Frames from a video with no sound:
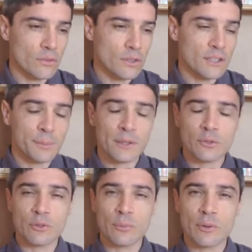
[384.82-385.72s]

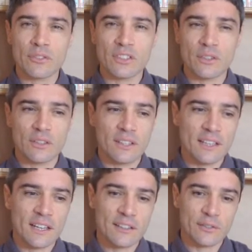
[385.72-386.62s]
L'expérience de pensée que
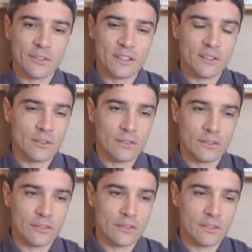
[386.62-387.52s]
Descartes fait dans
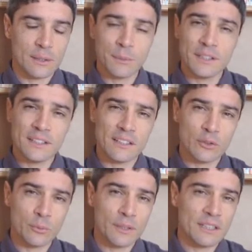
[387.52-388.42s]
les
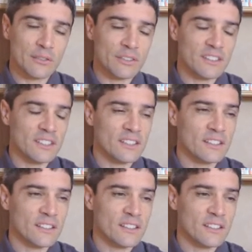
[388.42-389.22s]
méditations métaphysiques